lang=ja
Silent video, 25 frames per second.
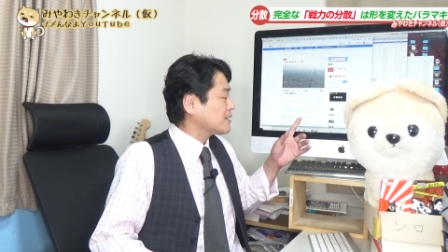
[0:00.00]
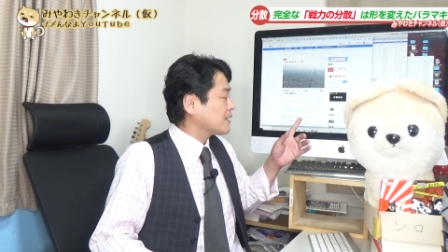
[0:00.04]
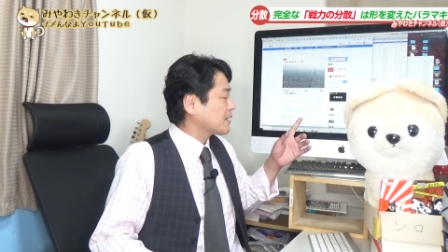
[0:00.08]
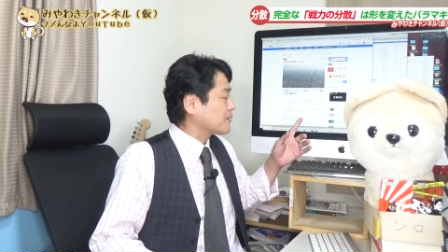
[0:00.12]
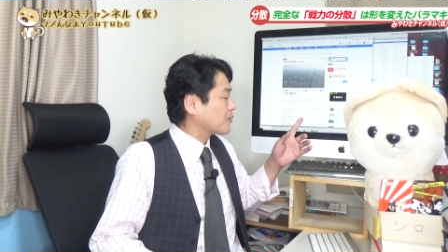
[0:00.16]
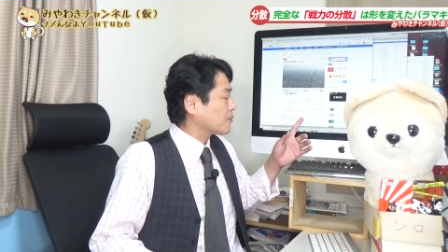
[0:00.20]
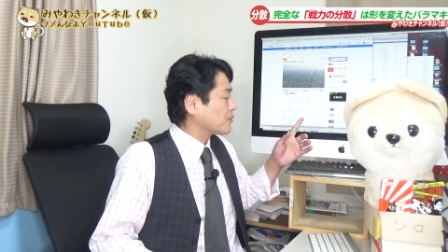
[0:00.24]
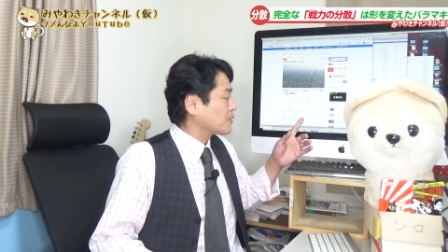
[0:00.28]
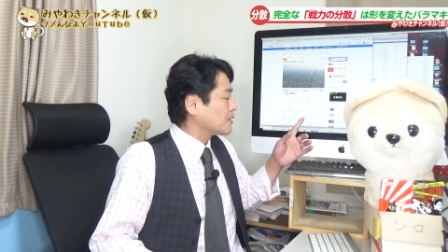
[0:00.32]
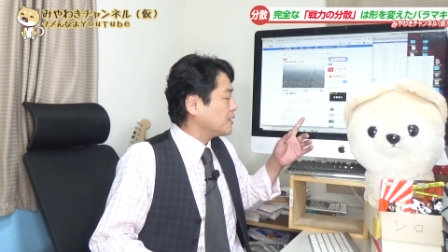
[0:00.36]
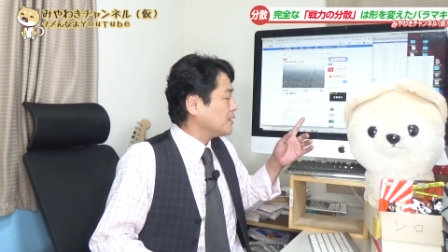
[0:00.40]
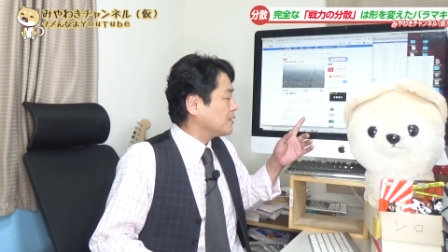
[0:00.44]
な
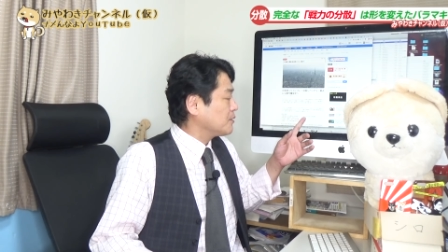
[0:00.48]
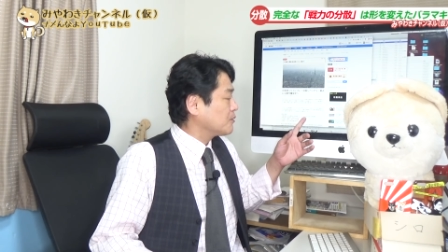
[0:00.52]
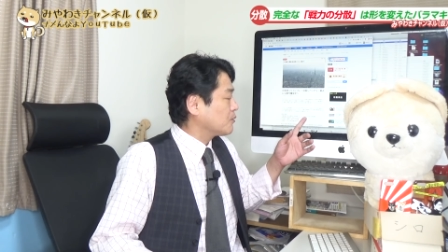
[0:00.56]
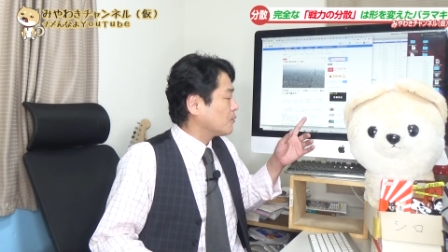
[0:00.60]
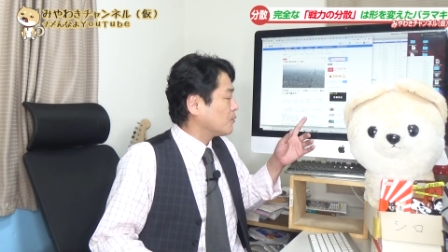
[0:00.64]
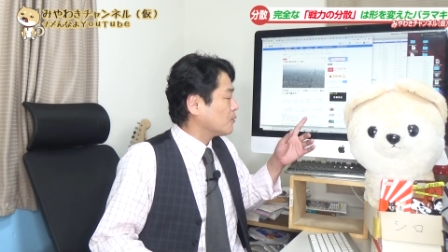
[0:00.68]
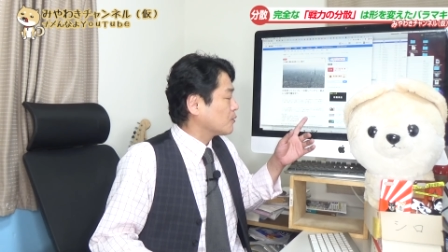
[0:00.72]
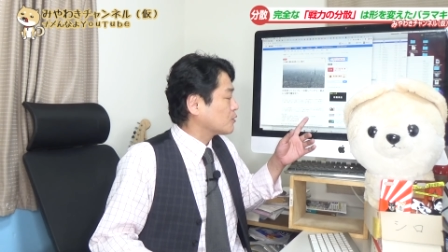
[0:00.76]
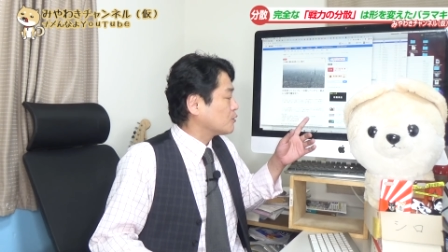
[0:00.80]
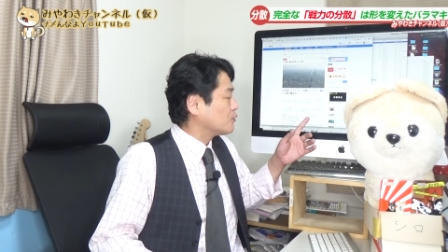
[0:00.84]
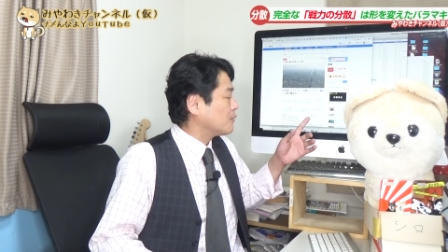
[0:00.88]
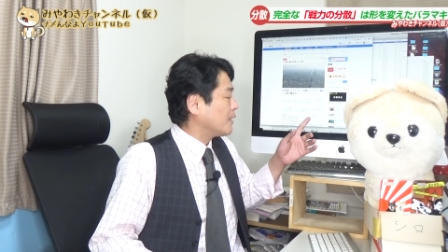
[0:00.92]
どの近郊
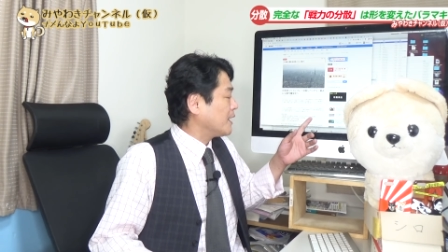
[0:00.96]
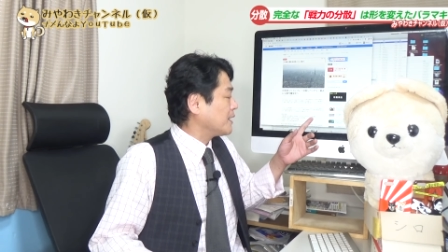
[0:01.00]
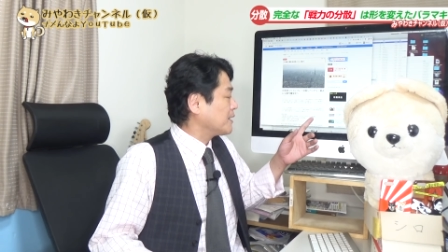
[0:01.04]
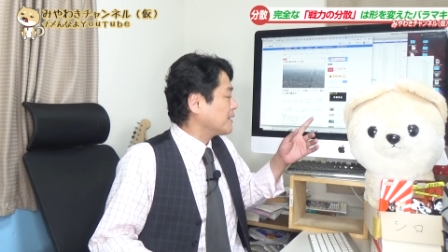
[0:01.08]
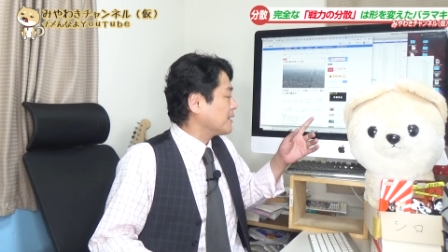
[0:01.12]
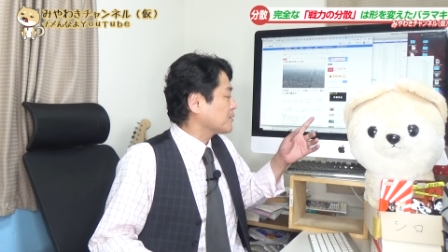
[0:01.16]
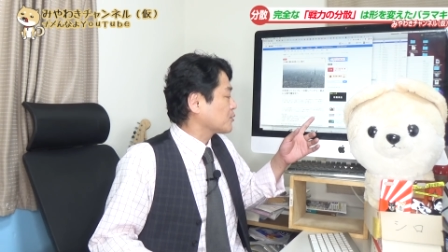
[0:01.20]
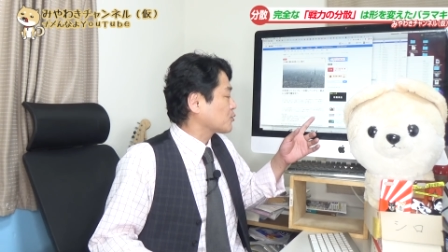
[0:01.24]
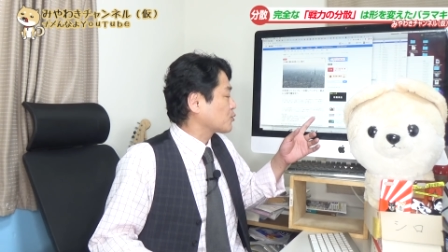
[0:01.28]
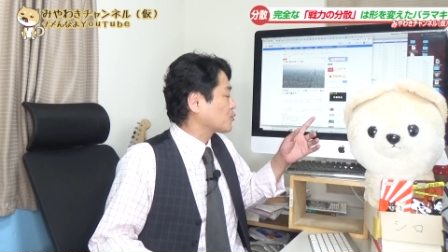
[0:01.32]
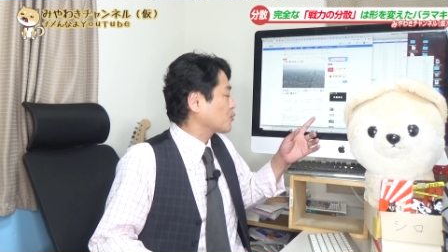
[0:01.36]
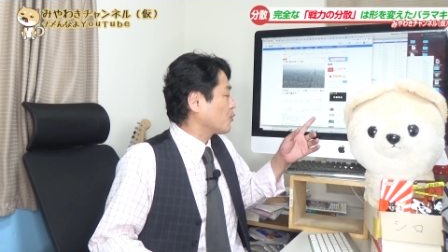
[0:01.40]
を加え
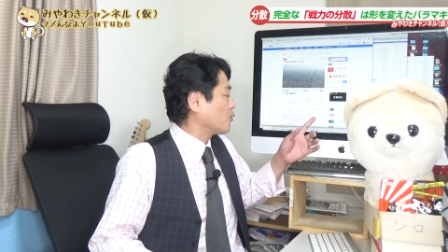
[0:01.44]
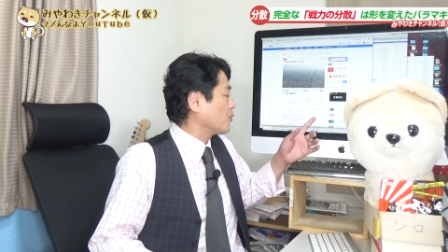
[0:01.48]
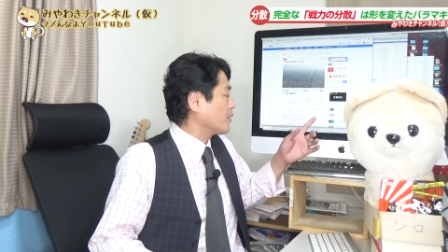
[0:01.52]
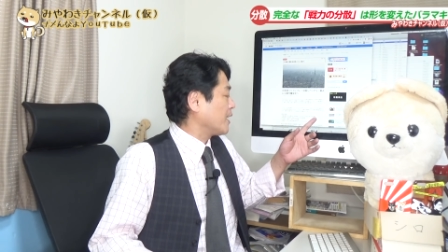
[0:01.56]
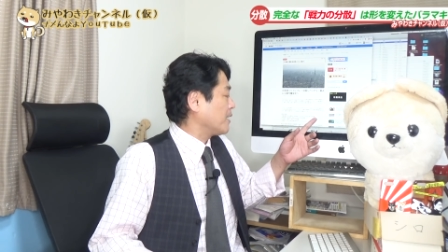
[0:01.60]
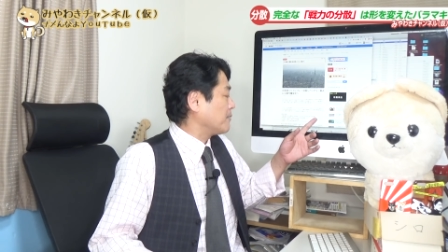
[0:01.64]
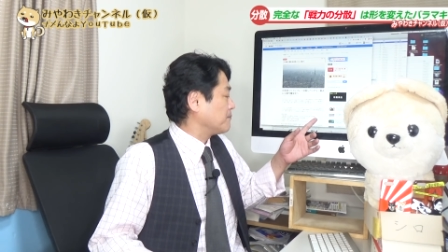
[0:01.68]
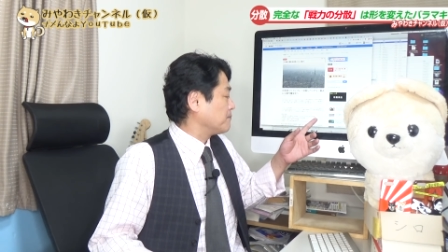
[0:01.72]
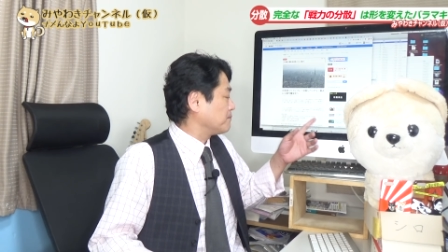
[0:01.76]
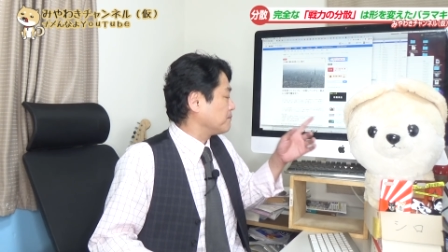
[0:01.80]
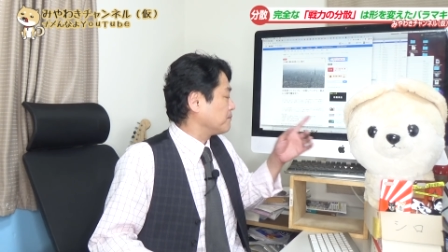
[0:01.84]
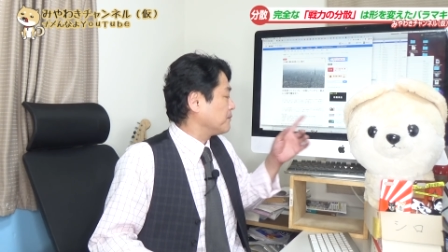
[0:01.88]
た首都
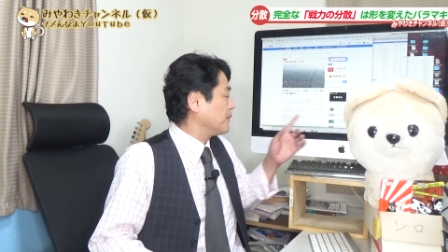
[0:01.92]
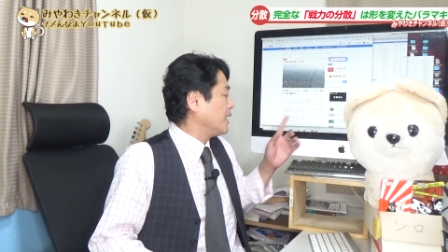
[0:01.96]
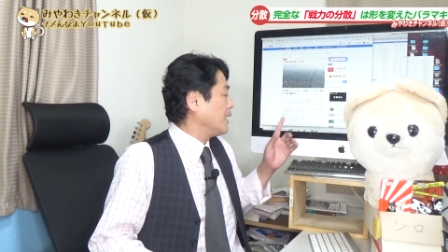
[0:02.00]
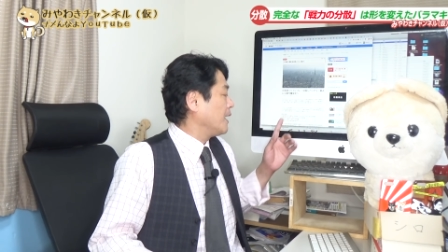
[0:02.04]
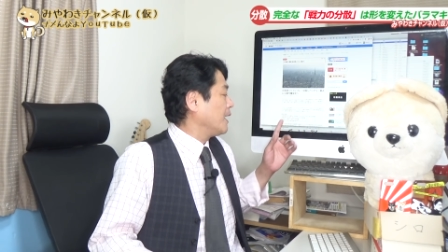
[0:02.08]
圏